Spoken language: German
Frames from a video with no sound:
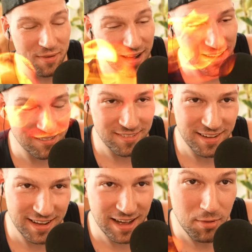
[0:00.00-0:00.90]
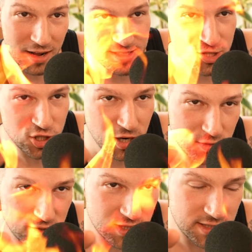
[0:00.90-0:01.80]
mach einfach, aber halt die
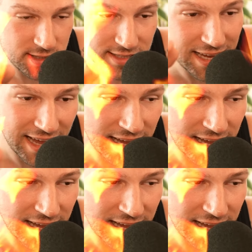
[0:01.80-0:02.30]
Schnauze. Es